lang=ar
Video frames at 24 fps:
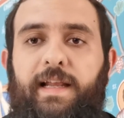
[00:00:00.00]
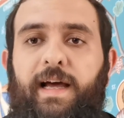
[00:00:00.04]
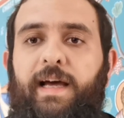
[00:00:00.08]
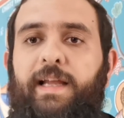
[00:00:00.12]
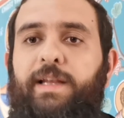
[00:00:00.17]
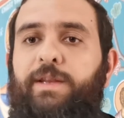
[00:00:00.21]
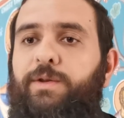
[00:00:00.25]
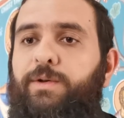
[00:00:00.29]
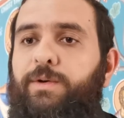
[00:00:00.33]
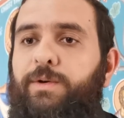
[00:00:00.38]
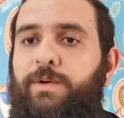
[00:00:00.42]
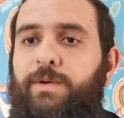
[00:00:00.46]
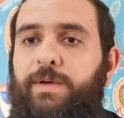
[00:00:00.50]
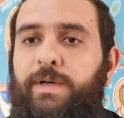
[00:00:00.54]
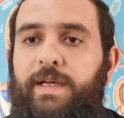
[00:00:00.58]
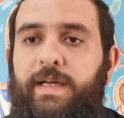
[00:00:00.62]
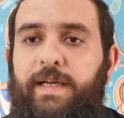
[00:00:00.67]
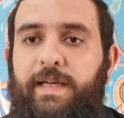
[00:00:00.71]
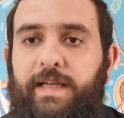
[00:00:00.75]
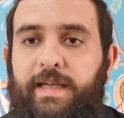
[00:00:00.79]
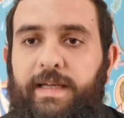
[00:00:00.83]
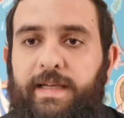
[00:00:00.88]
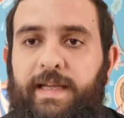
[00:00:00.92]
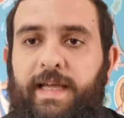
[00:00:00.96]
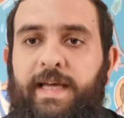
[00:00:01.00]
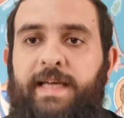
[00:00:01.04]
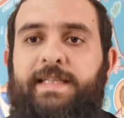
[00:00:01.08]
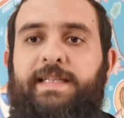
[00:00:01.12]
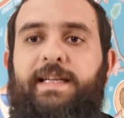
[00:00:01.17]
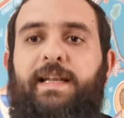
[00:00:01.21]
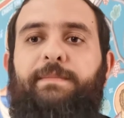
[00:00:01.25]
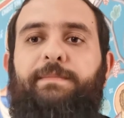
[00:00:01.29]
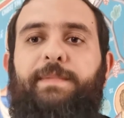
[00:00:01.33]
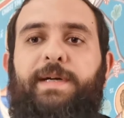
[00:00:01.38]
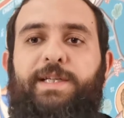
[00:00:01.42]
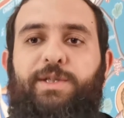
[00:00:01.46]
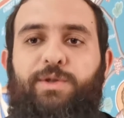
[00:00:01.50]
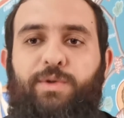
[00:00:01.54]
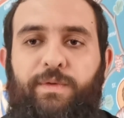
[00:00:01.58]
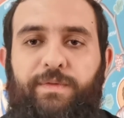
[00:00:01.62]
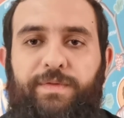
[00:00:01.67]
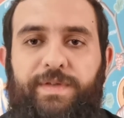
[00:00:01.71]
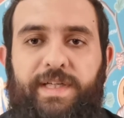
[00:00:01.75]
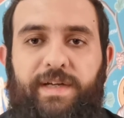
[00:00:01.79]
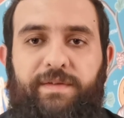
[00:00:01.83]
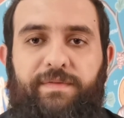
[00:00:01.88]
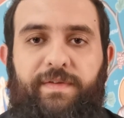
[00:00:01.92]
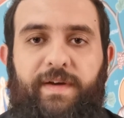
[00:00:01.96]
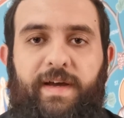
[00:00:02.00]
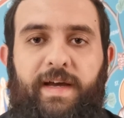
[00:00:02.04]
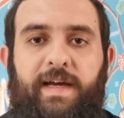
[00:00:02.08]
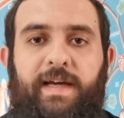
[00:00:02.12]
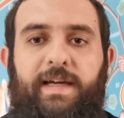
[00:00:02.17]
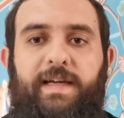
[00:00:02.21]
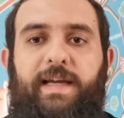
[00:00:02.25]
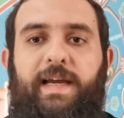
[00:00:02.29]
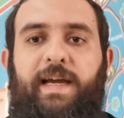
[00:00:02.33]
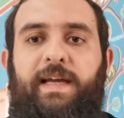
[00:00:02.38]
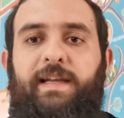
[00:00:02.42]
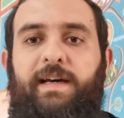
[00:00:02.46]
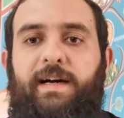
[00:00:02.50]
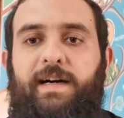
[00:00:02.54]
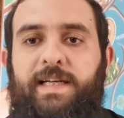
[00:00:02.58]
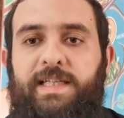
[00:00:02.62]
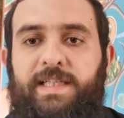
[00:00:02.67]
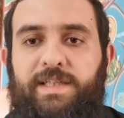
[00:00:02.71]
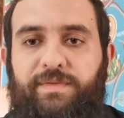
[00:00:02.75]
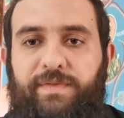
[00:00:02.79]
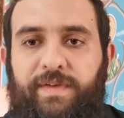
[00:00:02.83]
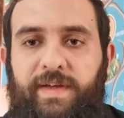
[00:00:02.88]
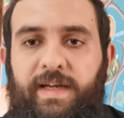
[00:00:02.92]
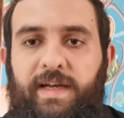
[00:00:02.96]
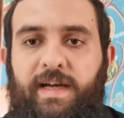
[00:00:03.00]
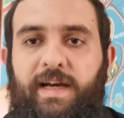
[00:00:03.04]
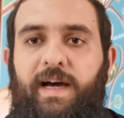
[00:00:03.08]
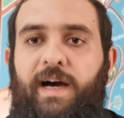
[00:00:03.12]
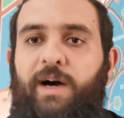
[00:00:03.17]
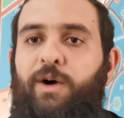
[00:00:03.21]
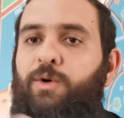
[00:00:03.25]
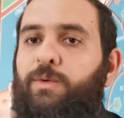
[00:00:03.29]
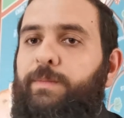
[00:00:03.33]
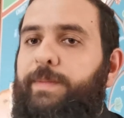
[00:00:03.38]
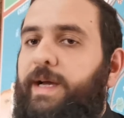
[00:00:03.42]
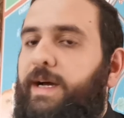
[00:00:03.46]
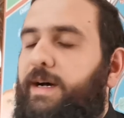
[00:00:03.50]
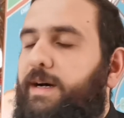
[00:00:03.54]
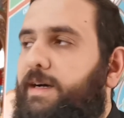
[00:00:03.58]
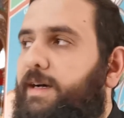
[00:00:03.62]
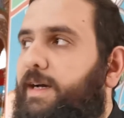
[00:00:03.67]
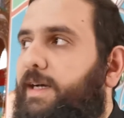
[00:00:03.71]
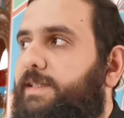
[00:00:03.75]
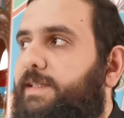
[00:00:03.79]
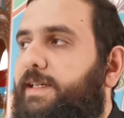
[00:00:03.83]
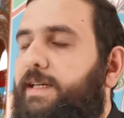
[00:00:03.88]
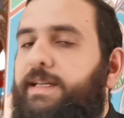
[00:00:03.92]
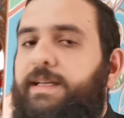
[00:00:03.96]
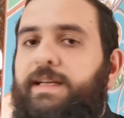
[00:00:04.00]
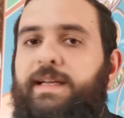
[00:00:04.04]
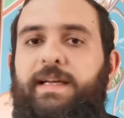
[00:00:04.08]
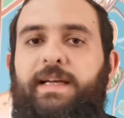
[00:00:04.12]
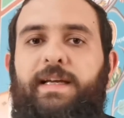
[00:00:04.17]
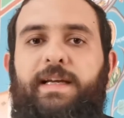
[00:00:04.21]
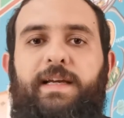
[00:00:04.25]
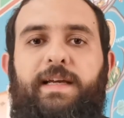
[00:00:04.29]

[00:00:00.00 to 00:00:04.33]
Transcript: لأنه الناس لما تشوف شفاء كان خاص فيها أو بآخرين